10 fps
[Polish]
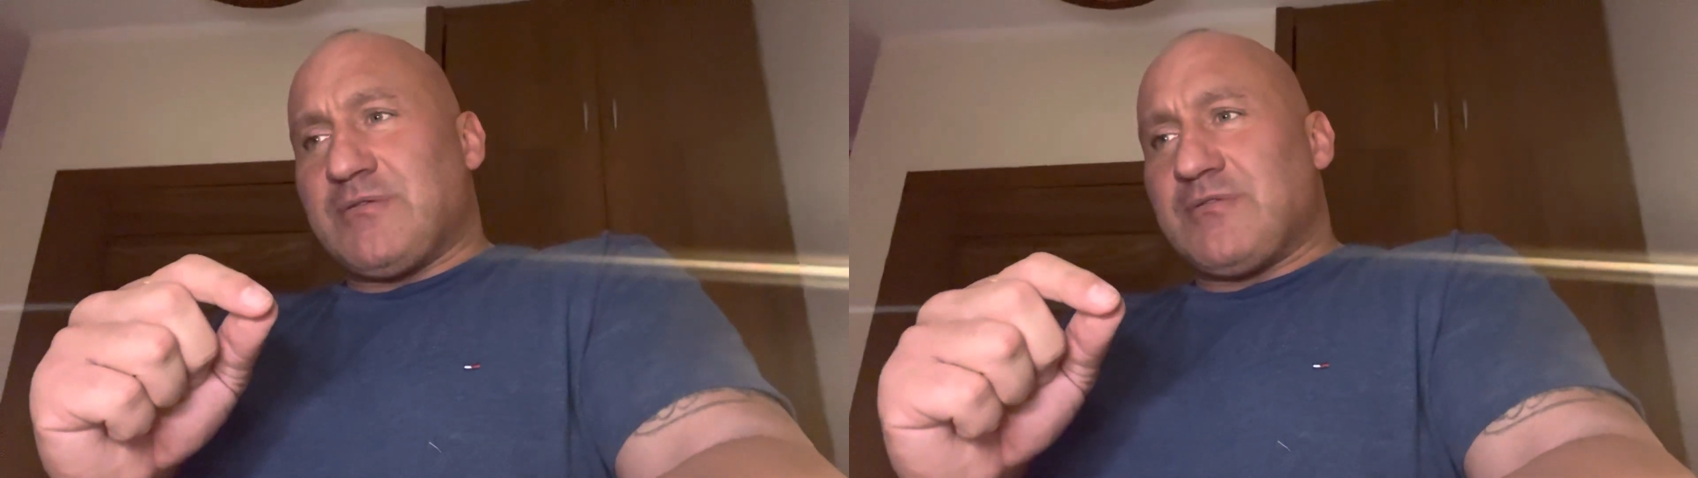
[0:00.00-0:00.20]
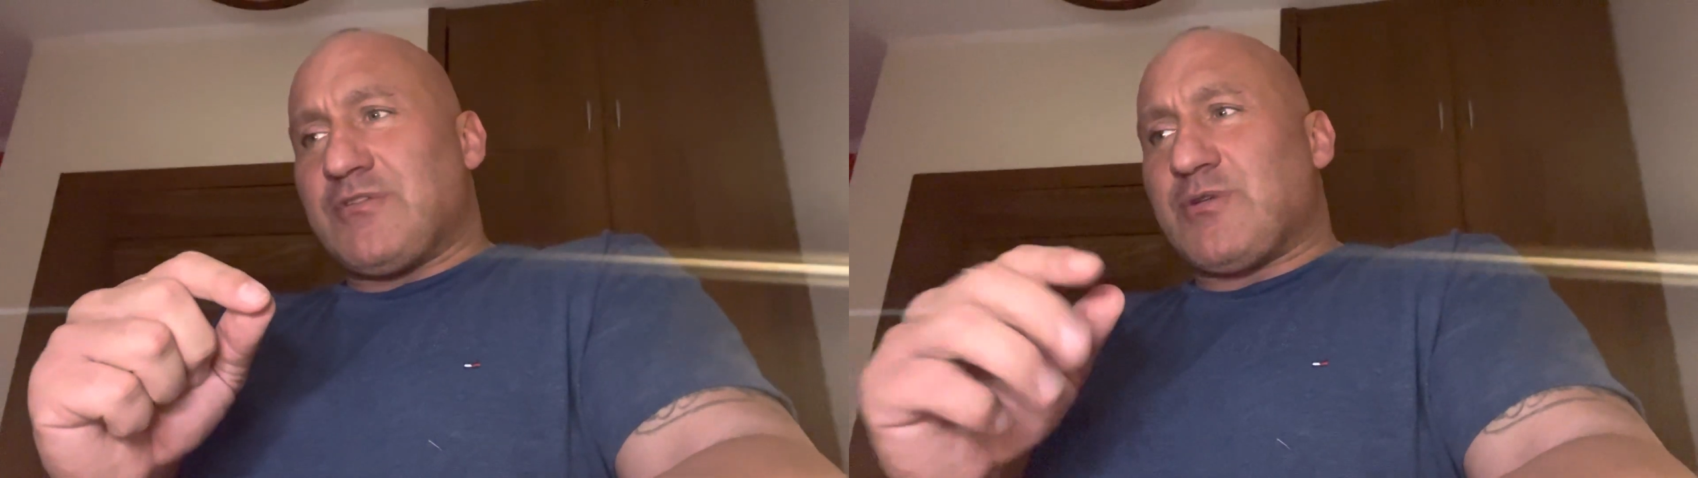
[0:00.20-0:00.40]

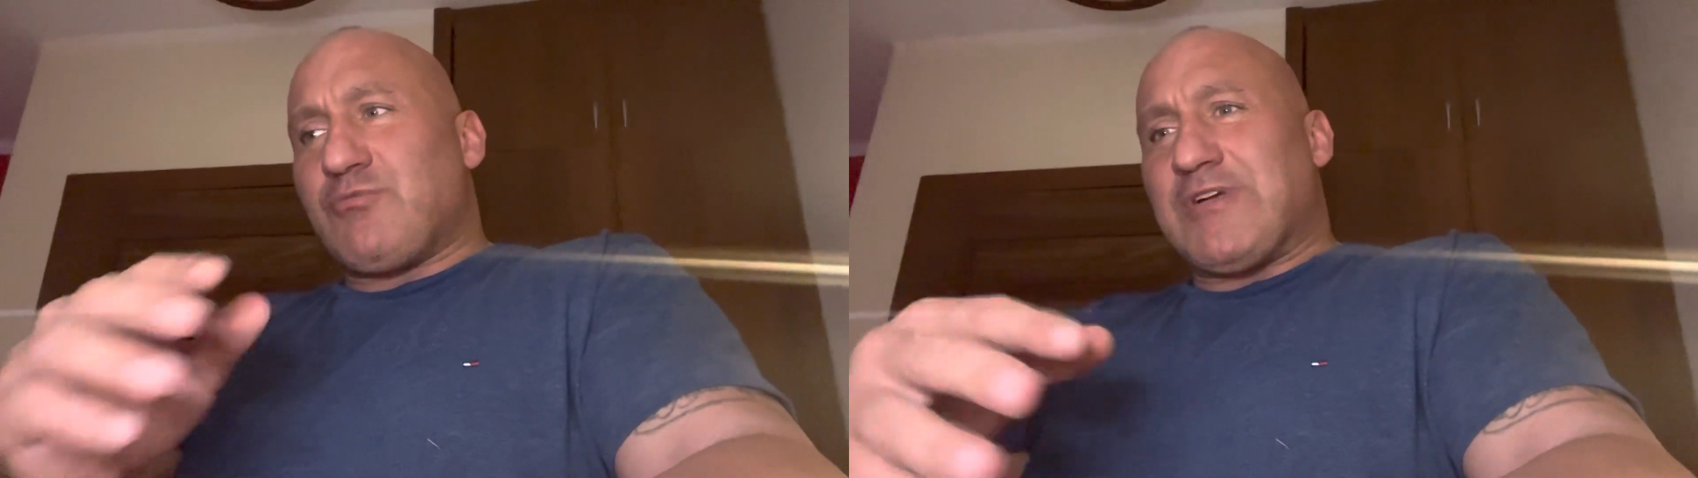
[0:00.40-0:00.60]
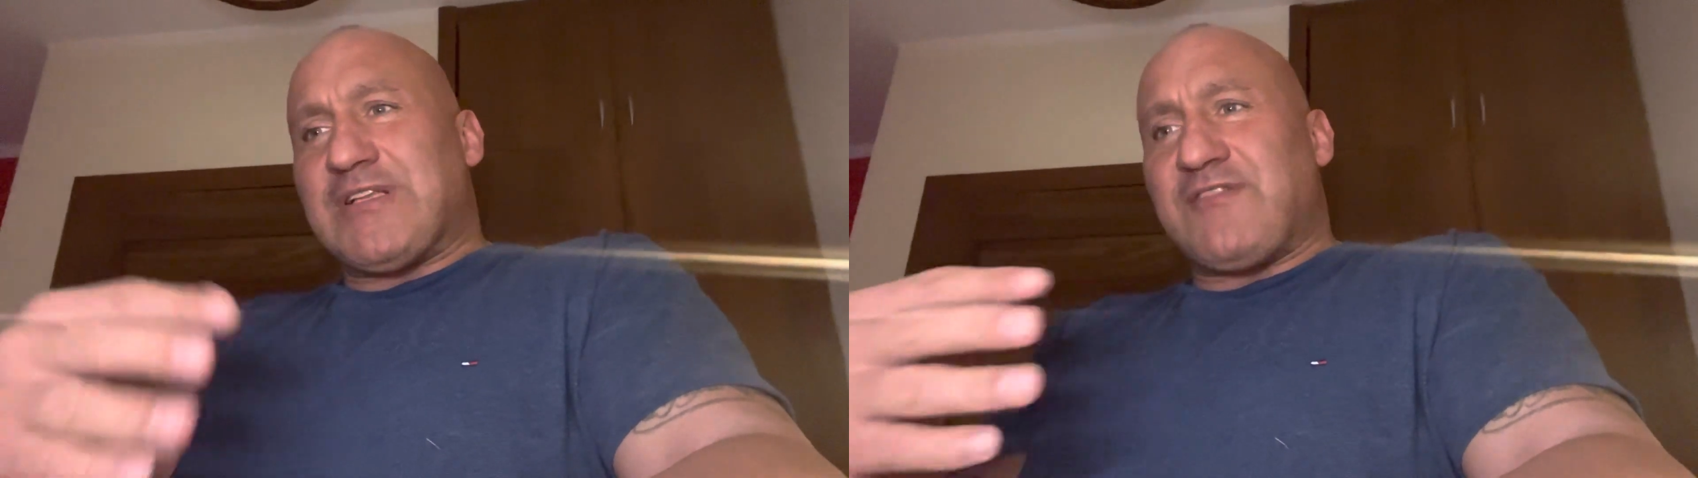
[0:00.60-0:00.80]
No to
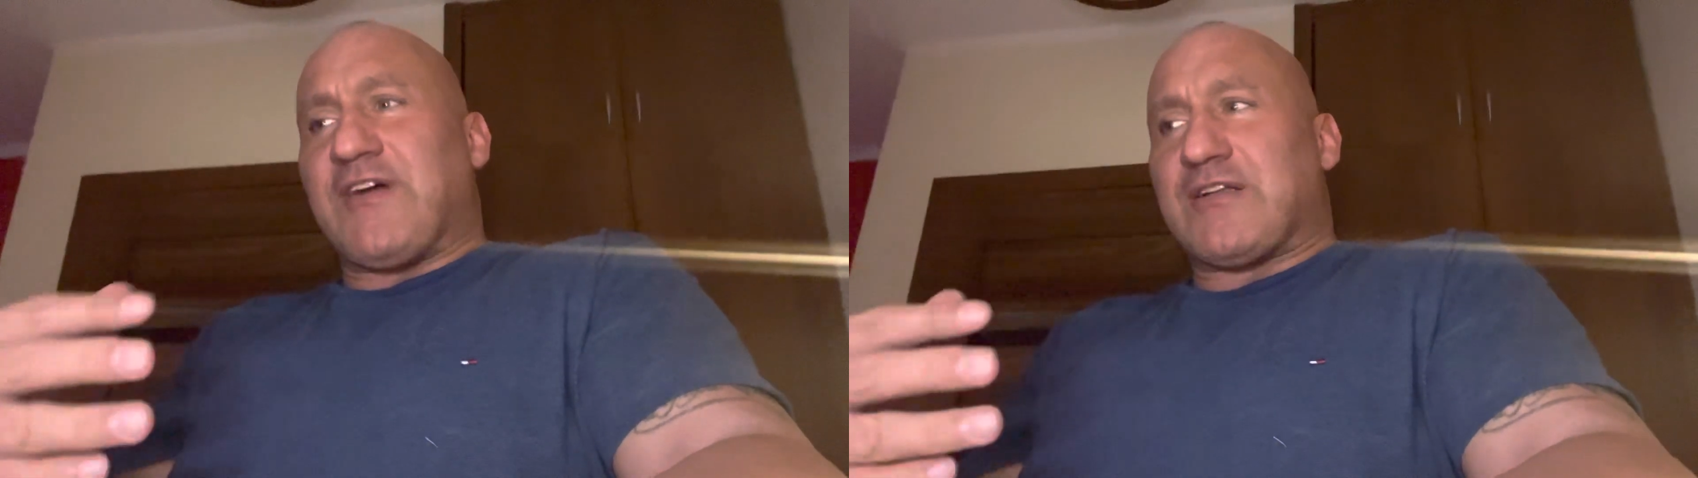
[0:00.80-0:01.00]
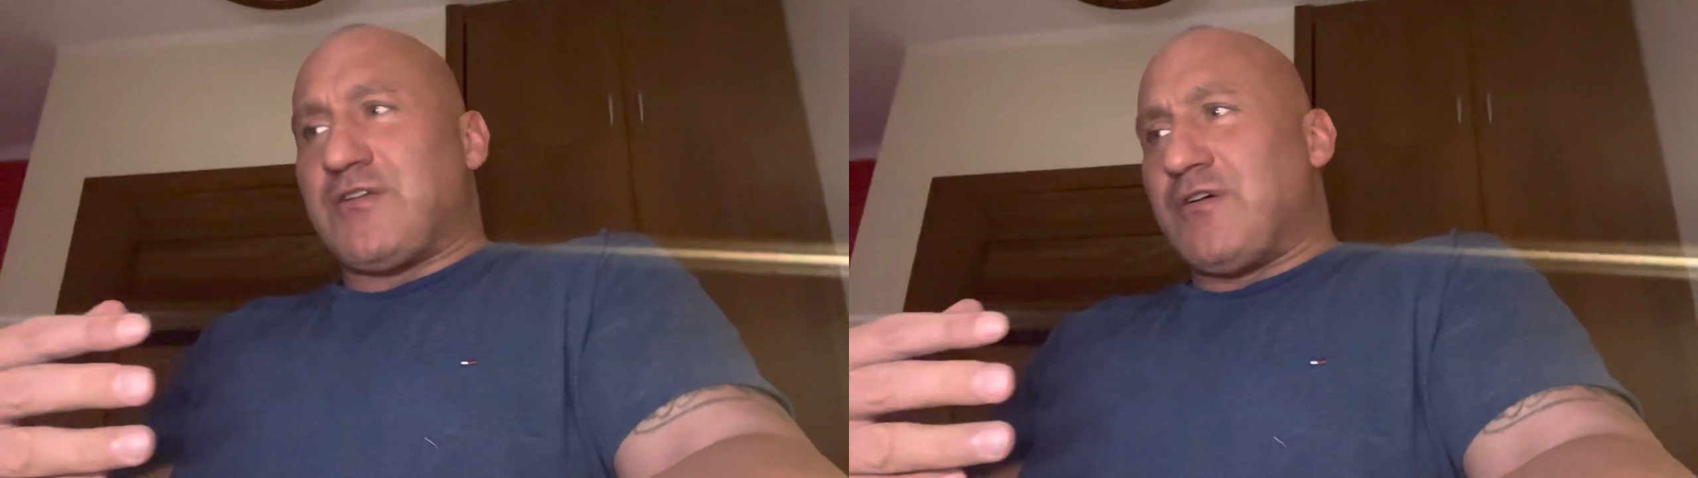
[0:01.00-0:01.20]
była de
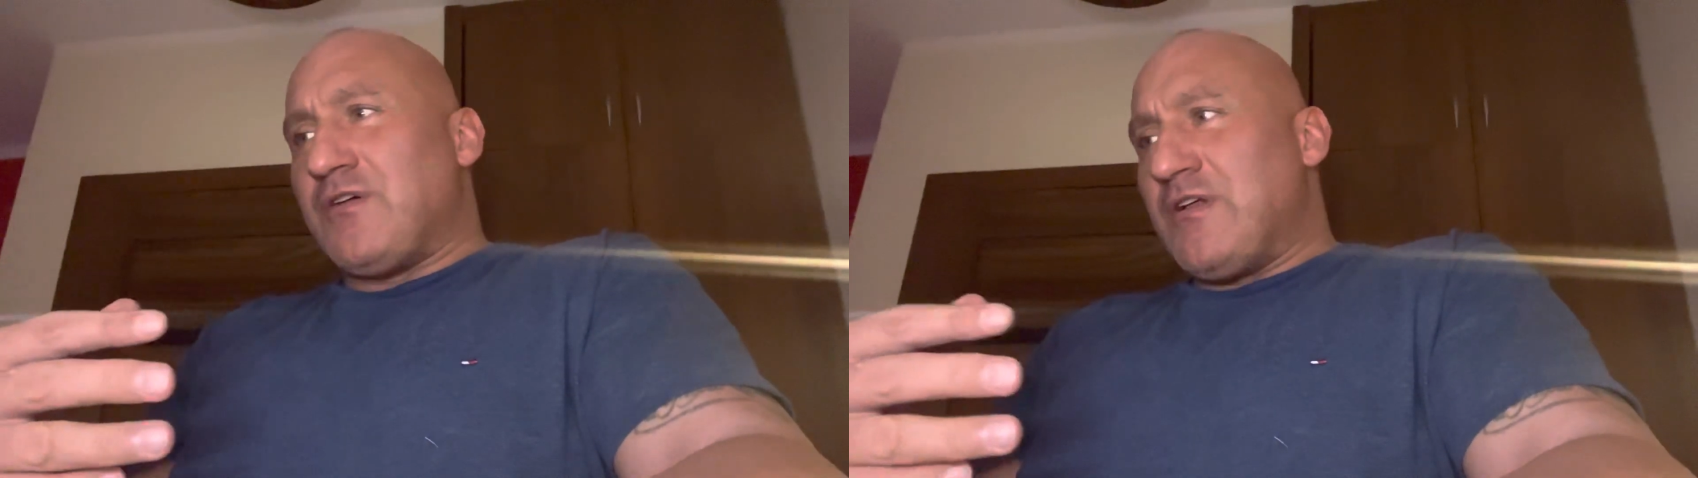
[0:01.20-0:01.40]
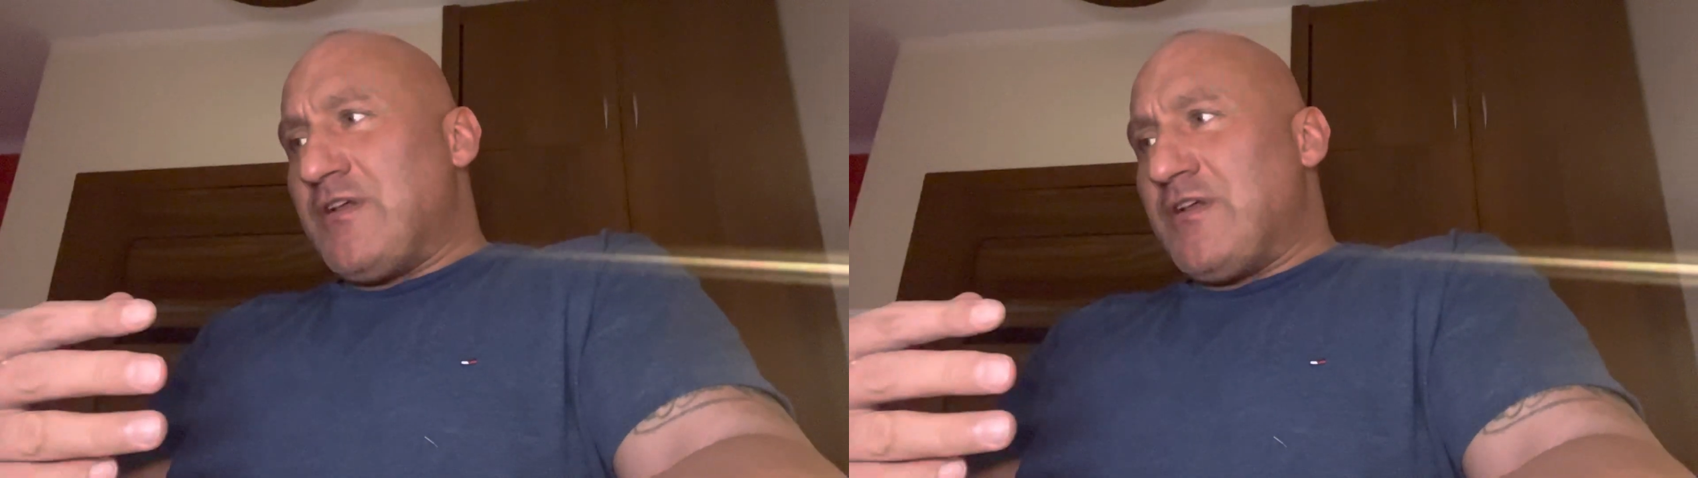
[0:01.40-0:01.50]
facto